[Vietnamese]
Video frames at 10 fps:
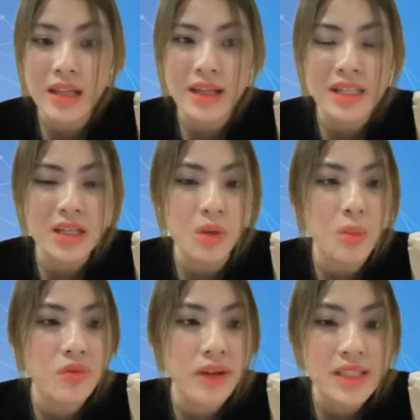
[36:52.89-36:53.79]
nhưng anh chị có
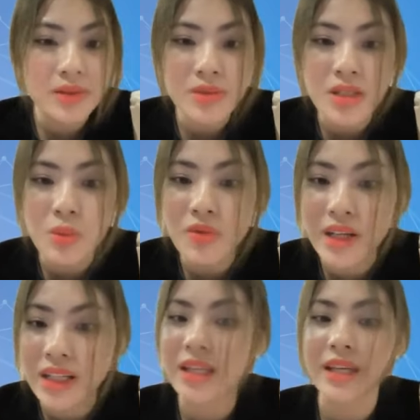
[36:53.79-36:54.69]
một vài trăm triệu, một
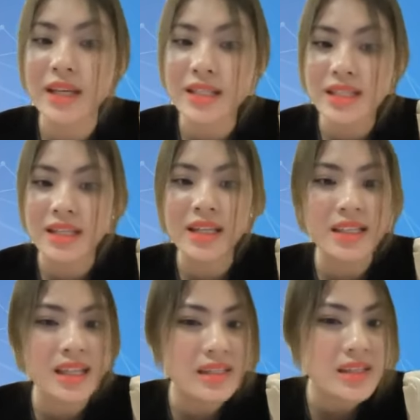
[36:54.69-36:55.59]
vài tỷ anh chị sẽ
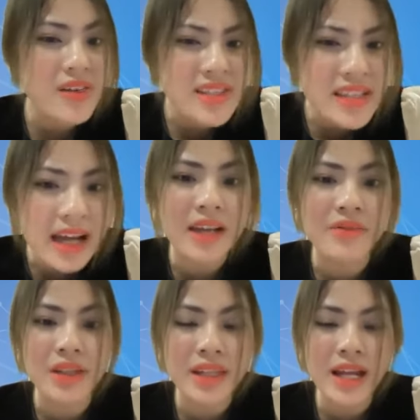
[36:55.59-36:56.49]
nhận ra rõ ràng
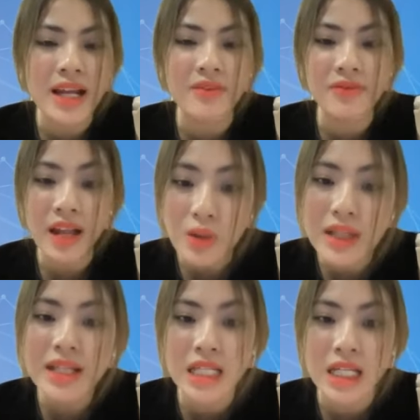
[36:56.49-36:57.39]
cái vấn đề lạm phát luôn
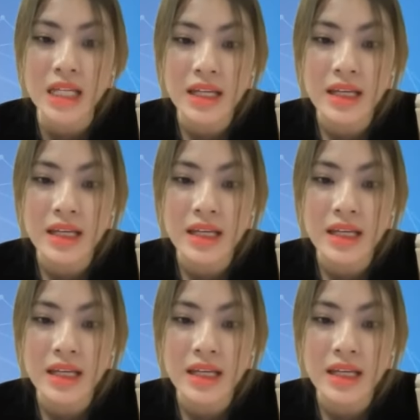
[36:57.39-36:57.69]
anh chị.